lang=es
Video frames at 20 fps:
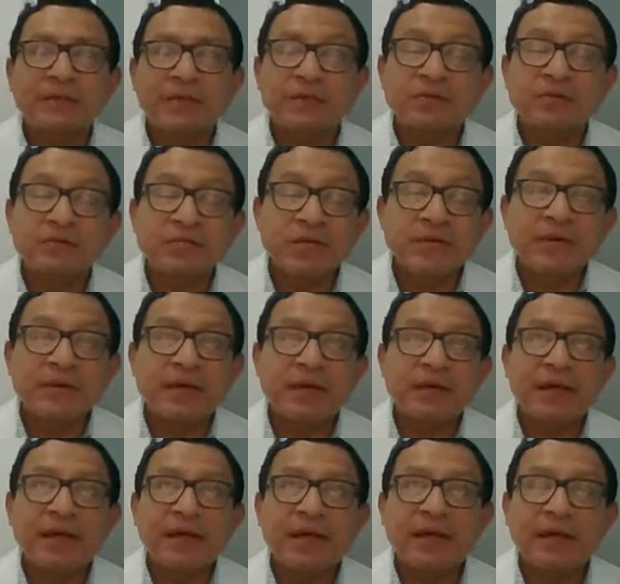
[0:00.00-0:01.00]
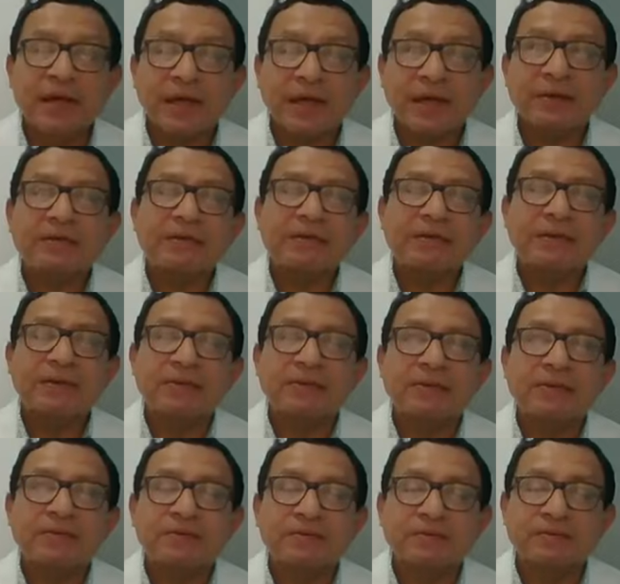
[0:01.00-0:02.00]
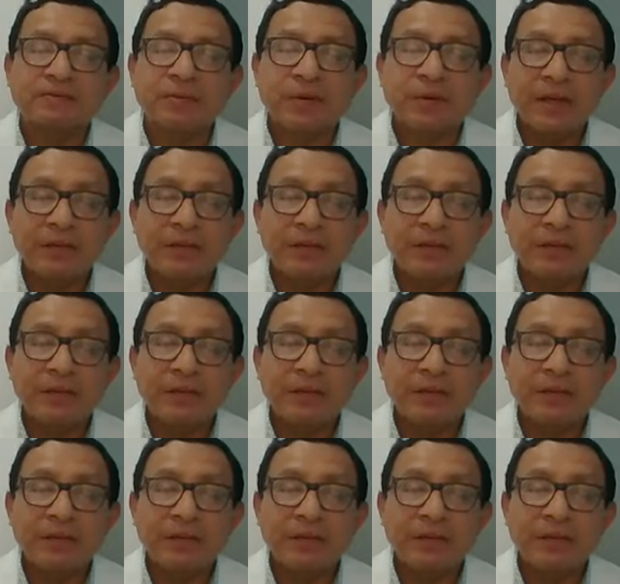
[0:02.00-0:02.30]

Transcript: también nos lleva a que los